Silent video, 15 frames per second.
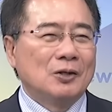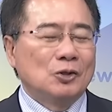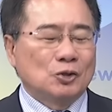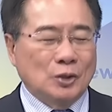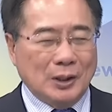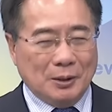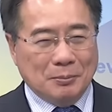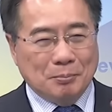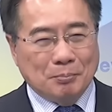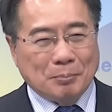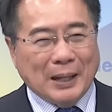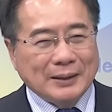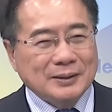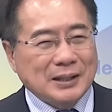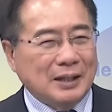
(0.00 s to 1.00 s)
所以
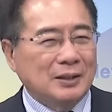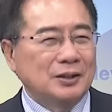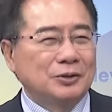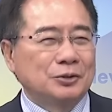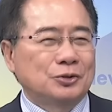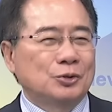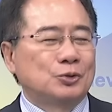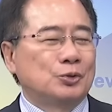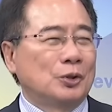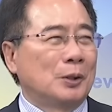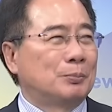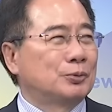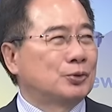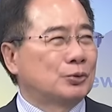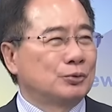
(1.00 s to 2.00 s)
潘展乐会就觉
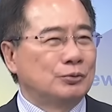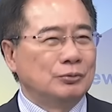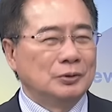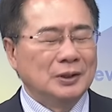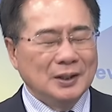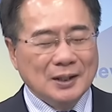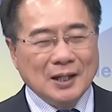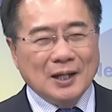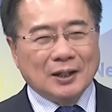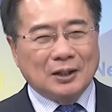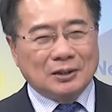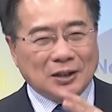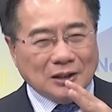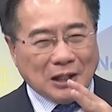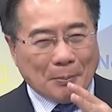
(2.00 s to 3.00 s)
得不舒服。
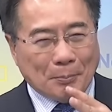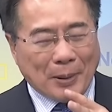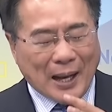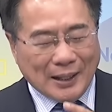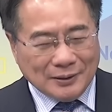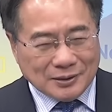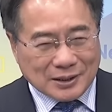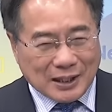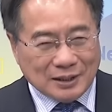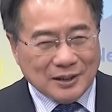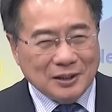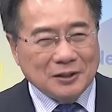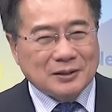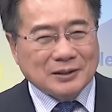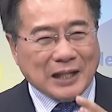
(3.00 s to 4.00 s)
可等到潘展
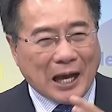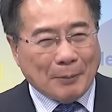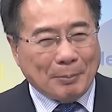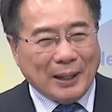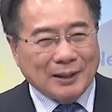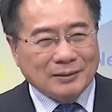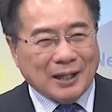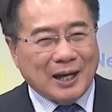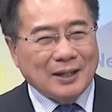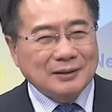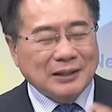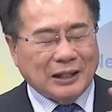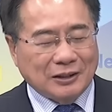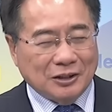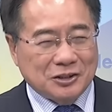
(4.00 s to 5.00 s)
乐打败他
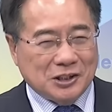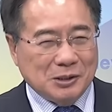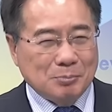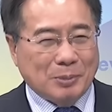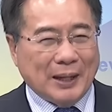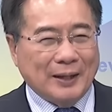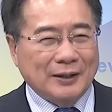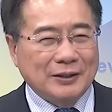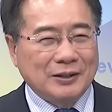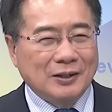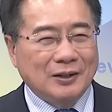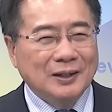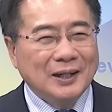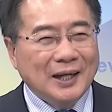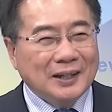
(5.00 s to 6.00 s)
拿到金牌了以
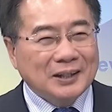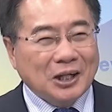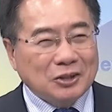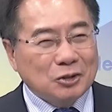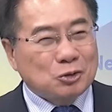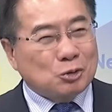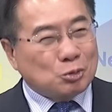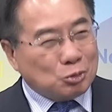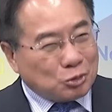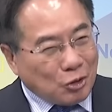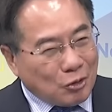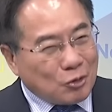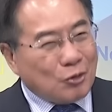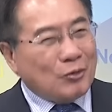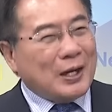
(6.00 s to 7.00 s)
后，他就主
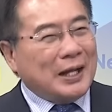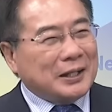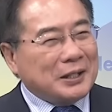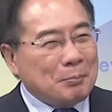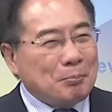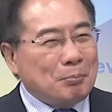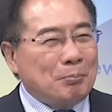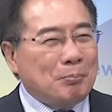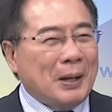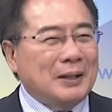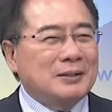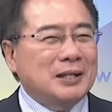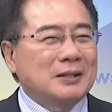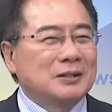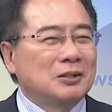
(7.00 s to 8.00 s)
动过来跟
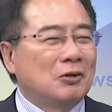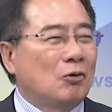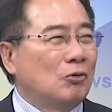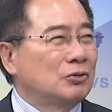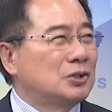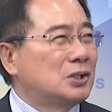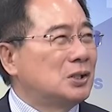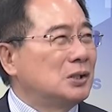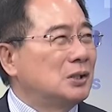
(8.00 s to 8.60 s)
潘展乐恭喜。